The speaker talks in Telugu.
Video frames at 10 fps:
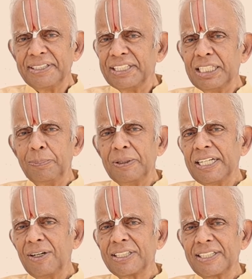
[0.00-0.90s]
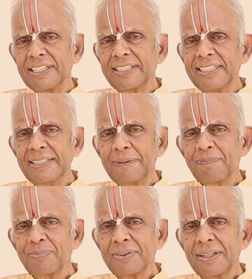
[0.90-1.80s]
దీని పేరు ఏమంటారంటే
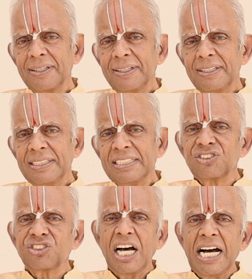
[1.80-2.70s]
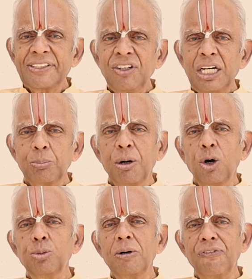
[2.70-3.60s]

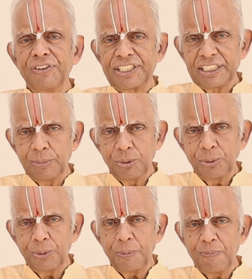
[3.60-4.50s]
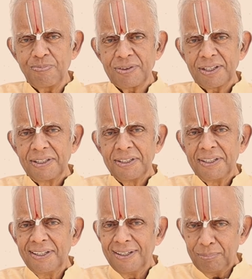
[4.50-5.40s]
సార్వభౌమ వ్రతము
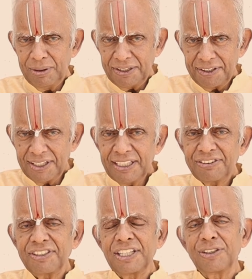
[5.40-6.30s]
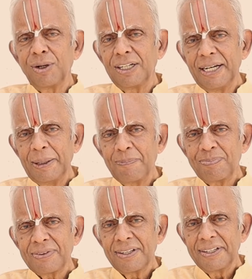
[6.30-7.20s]
మీరు రియల్ ఎస్టేట్ వాళ్ళ
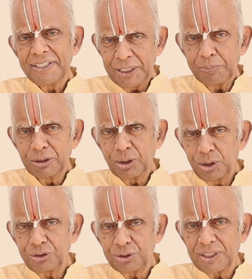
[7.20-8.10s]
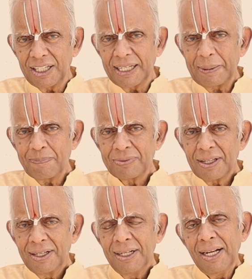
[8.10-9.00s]
ఇబ్బందులు వస్తున్నాయా
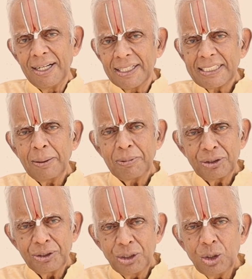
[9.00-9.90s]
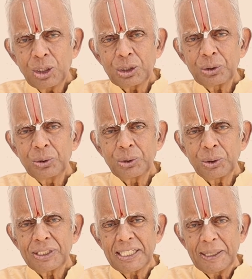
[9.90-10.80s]
లేదా మీరు ఇల్లు
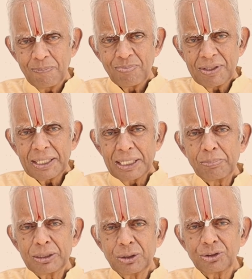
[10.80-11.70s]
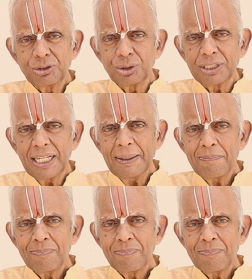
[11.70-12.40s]
కట్టుకుంటుంటే ఇబ్బంది వస్తుందా